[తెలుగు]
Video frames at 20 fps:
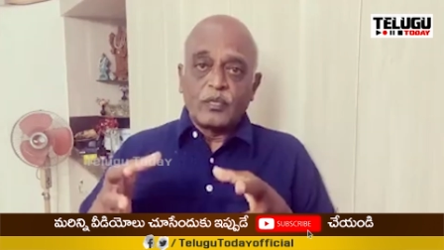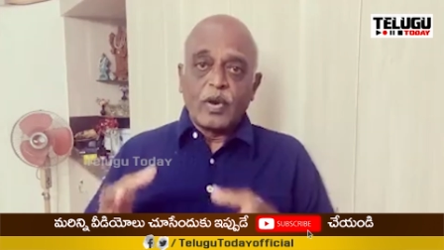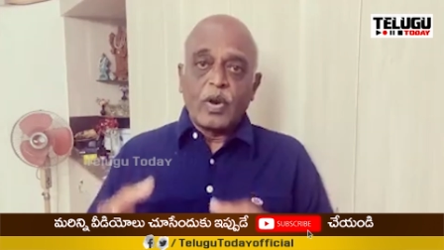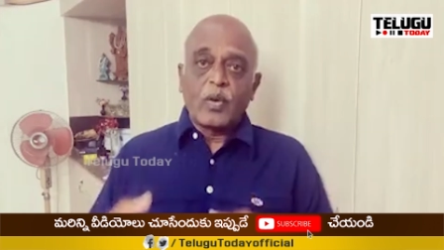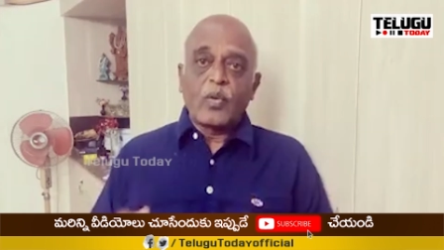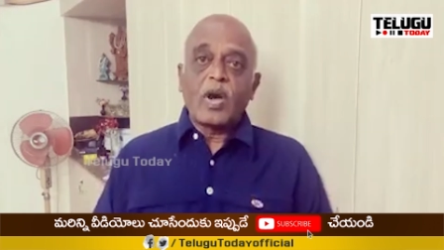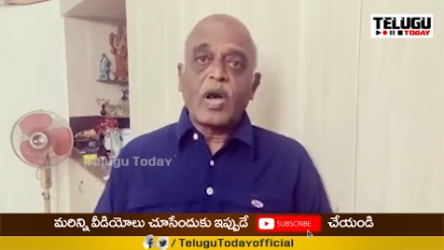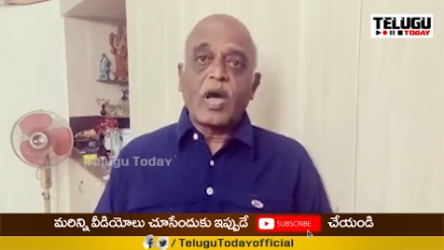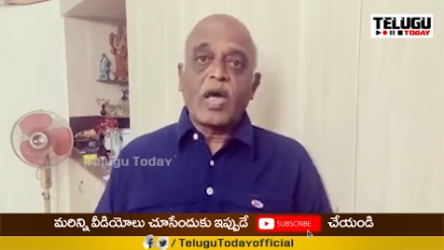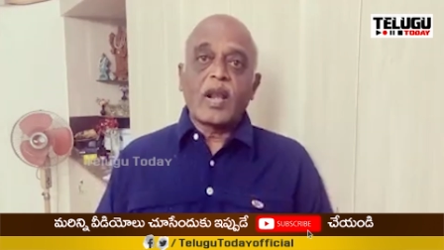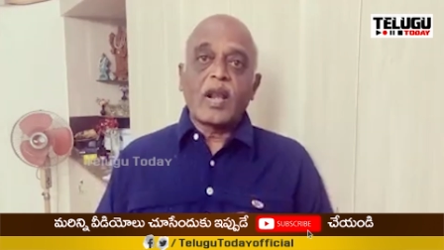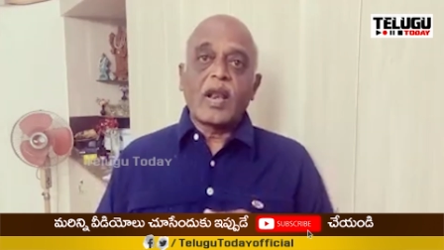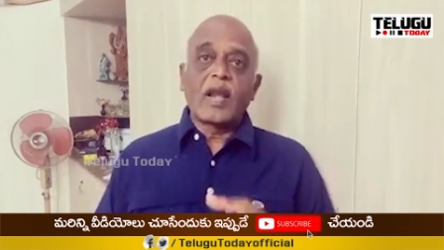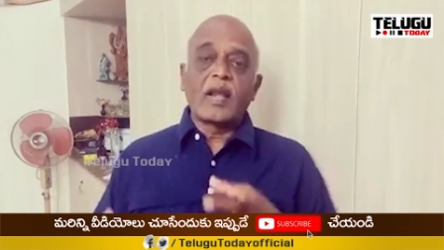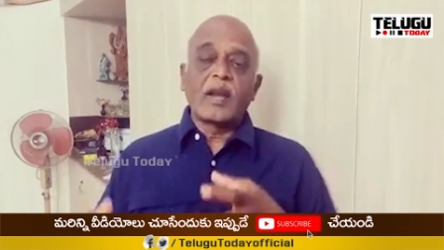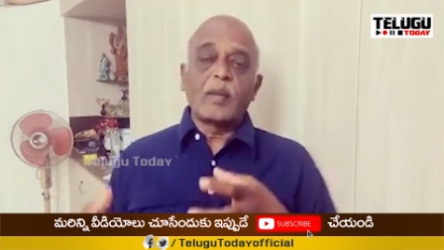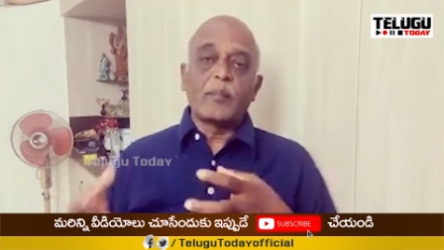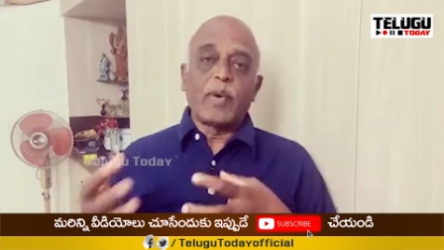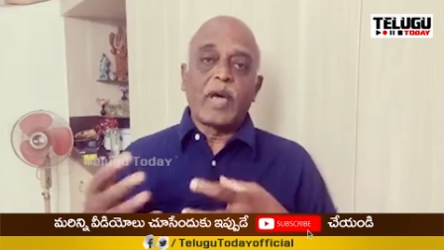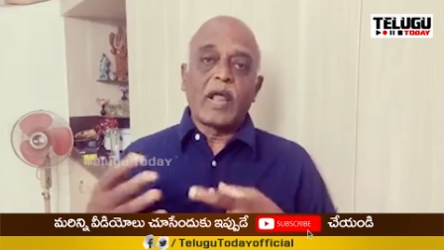
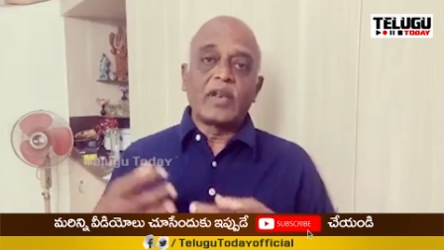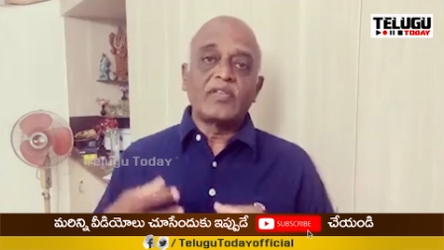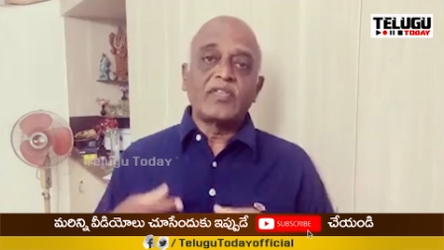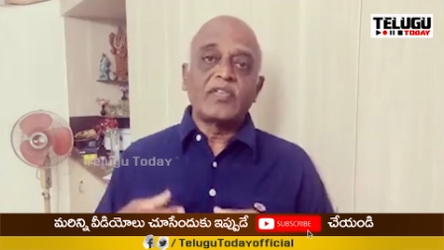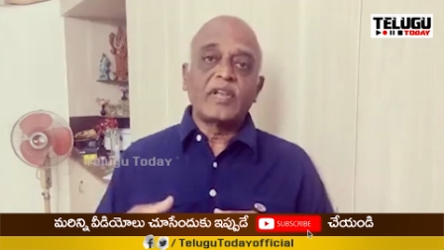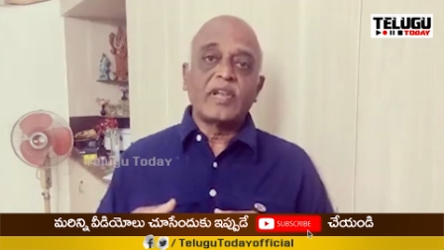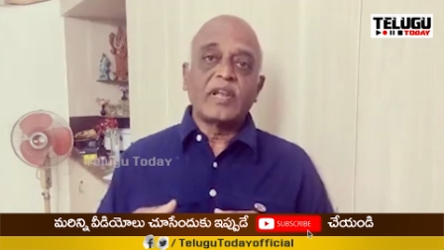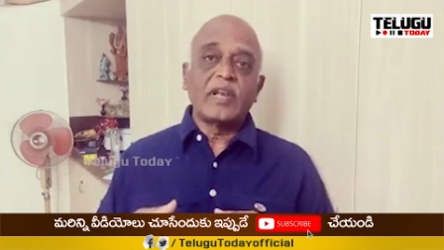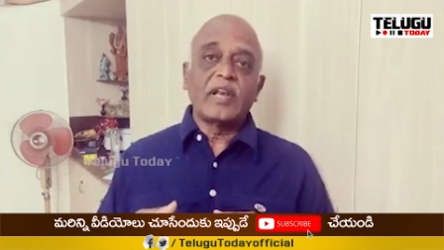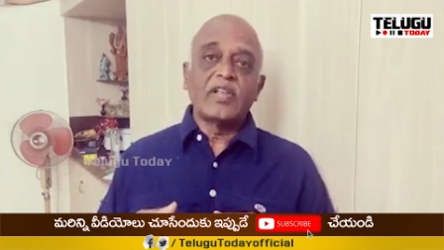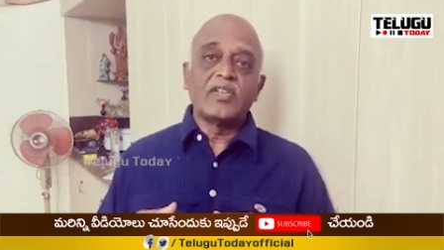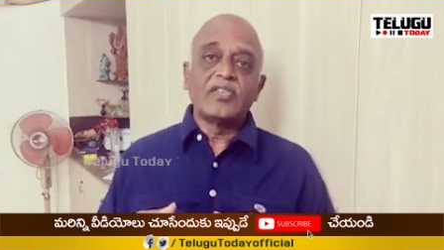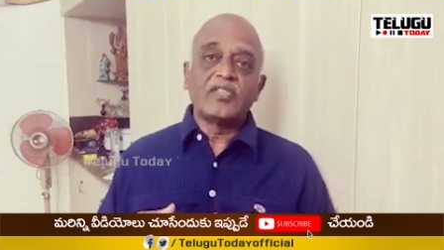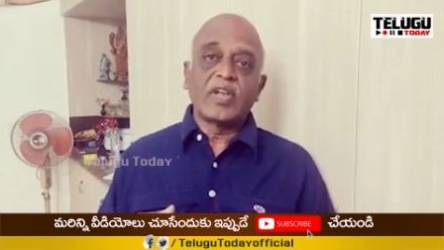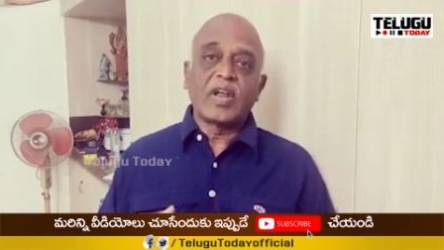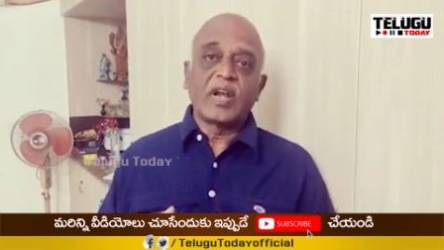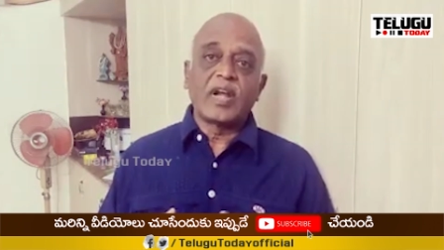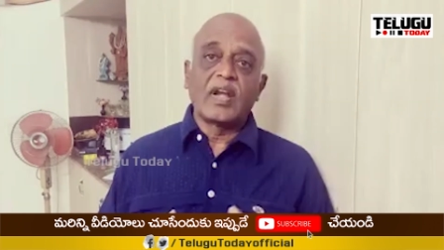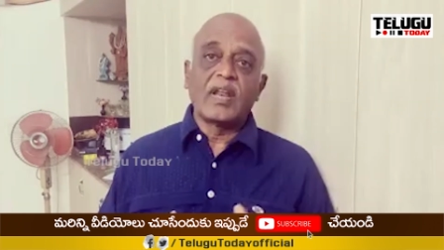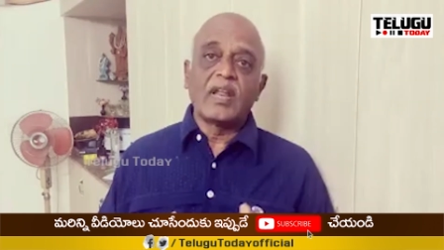వ్యవహారాన్ని
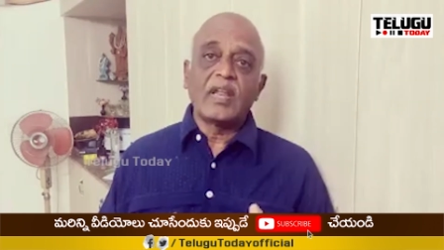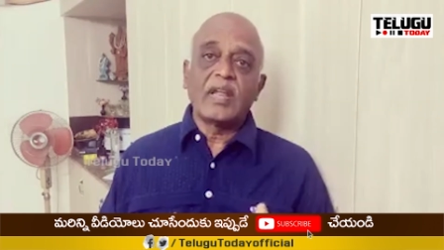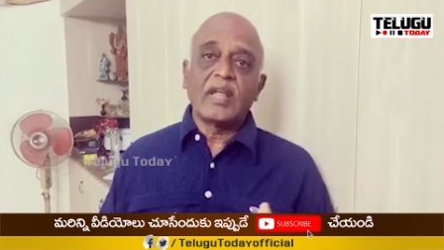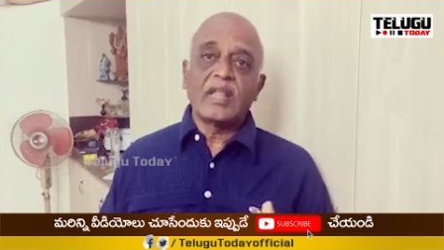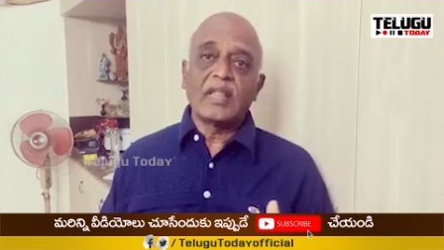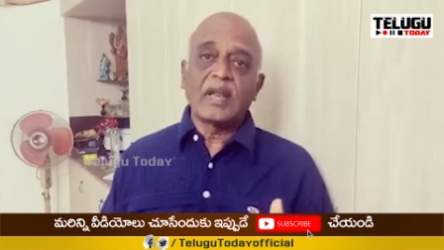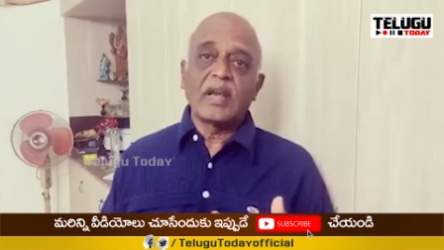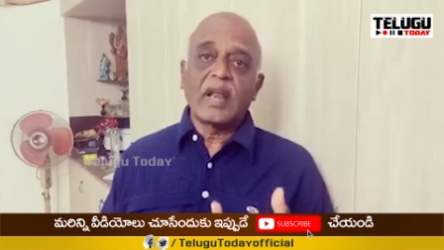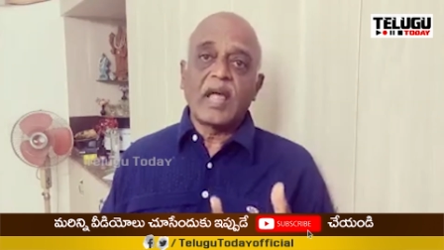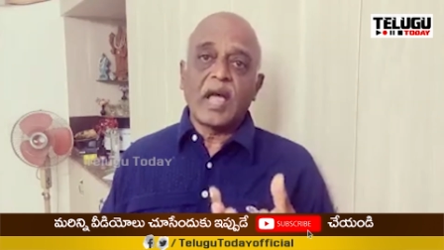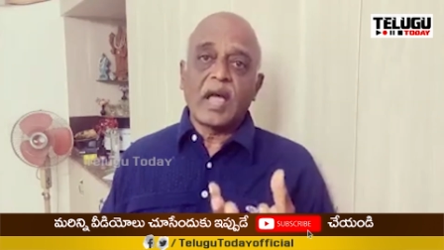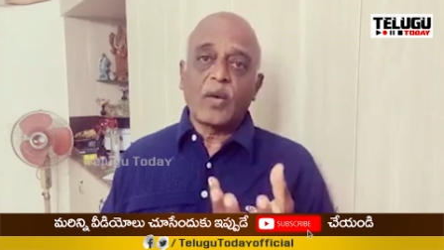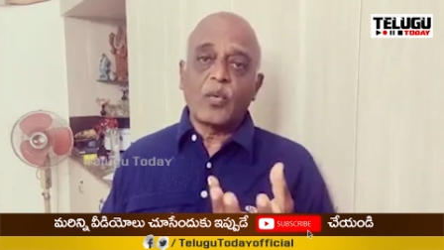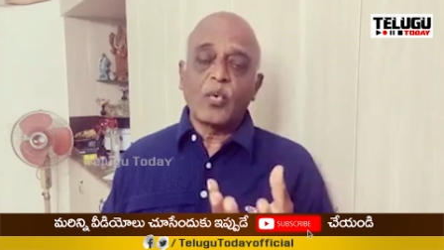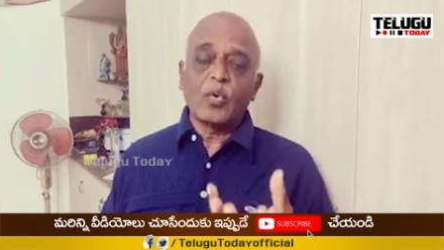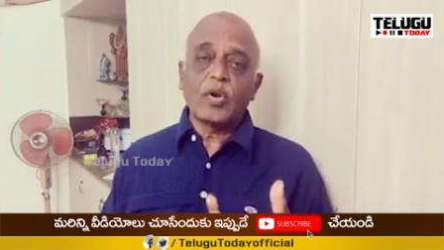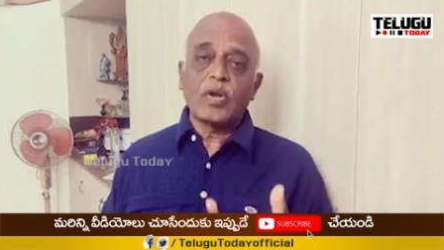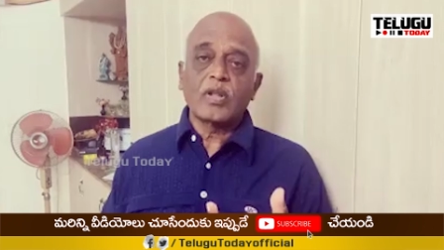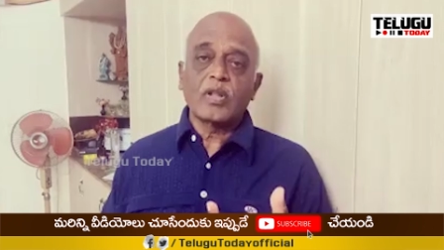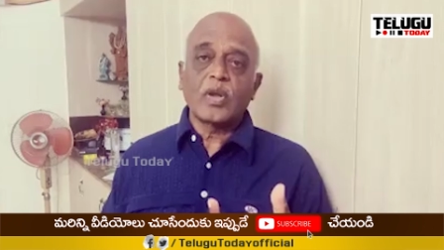పరిశీలించండి ఏదైనా
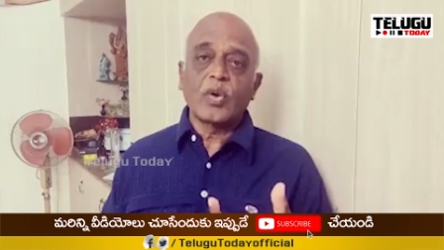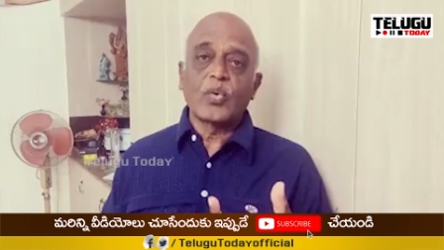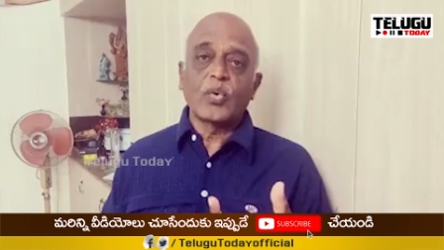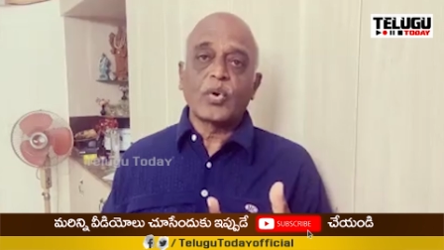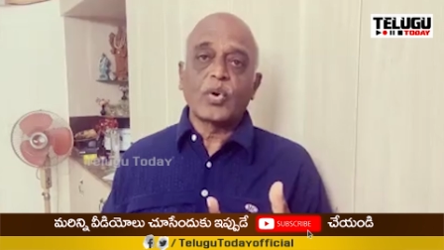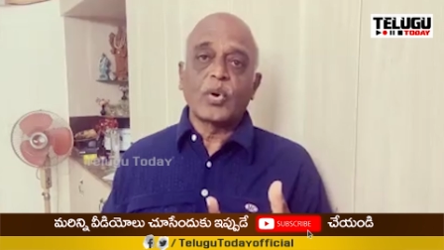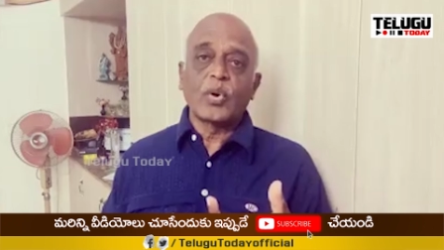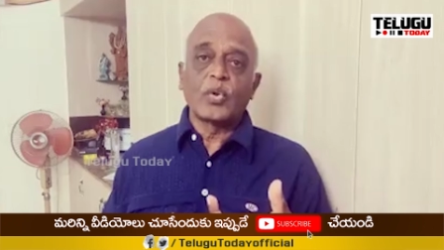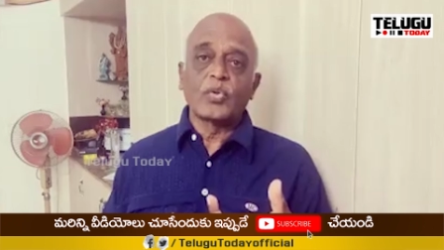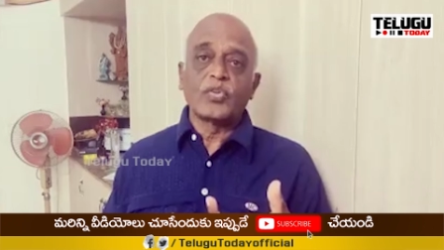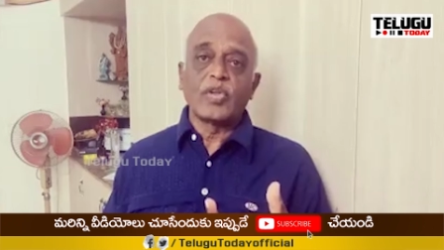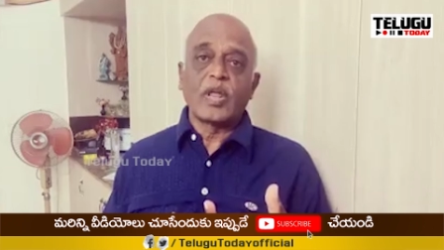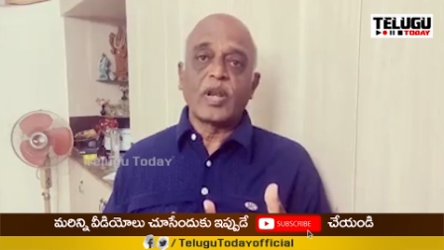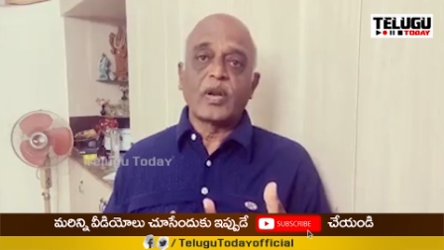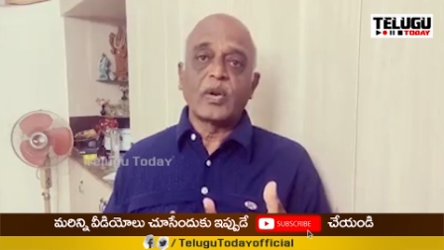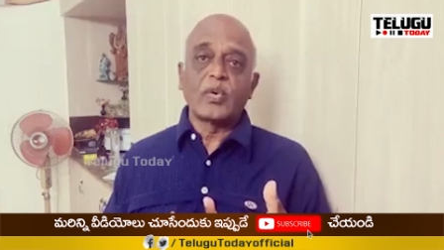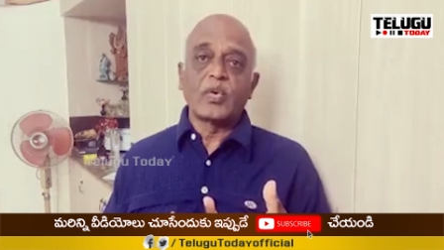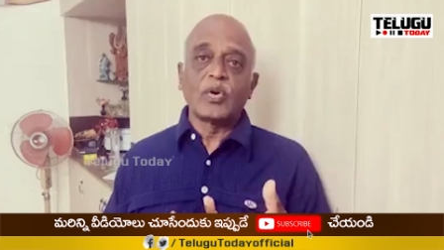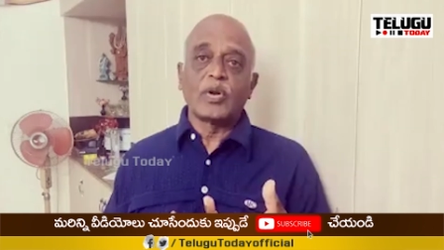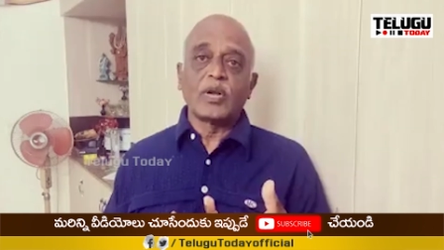అవకతవకలు
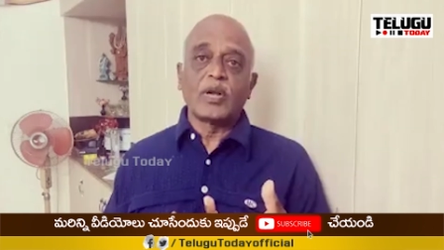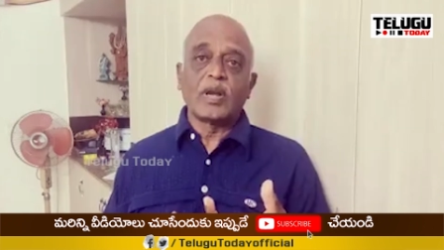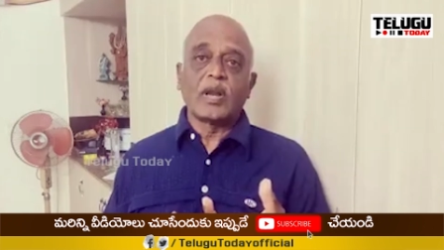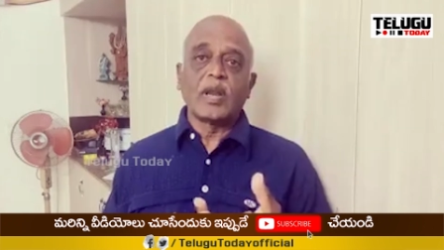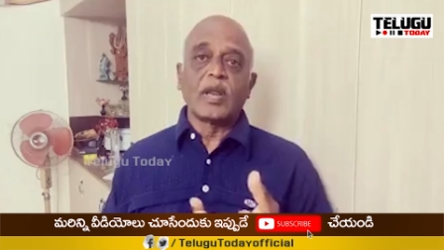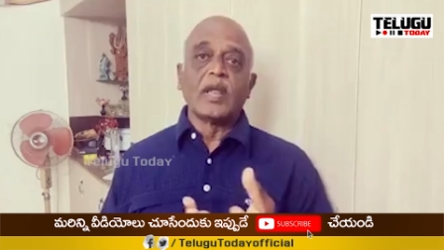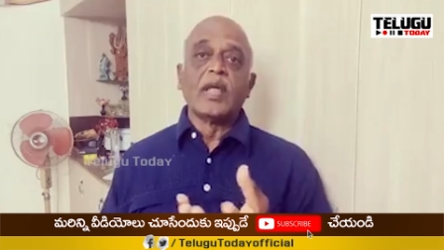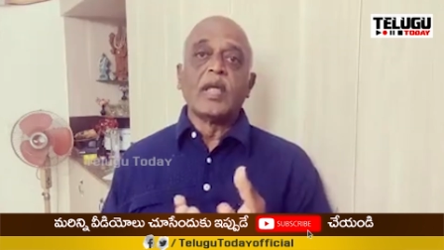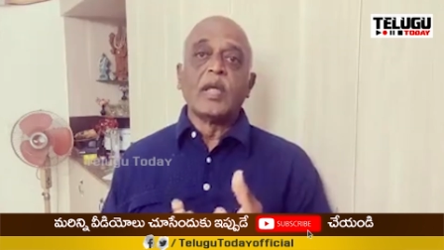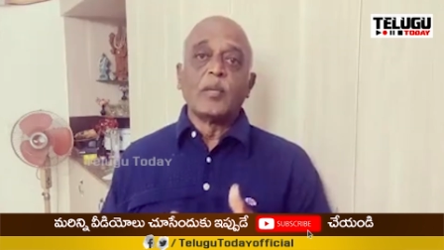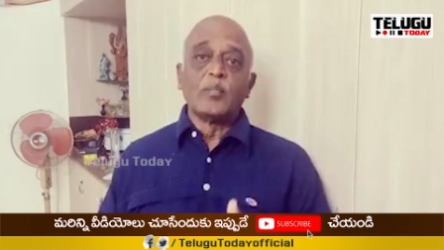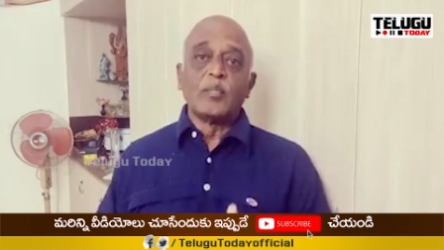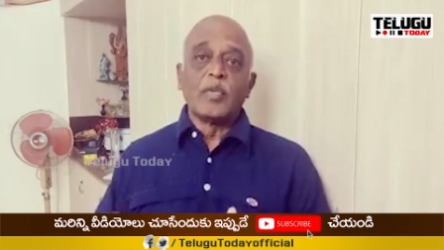జరిగి ఉంటే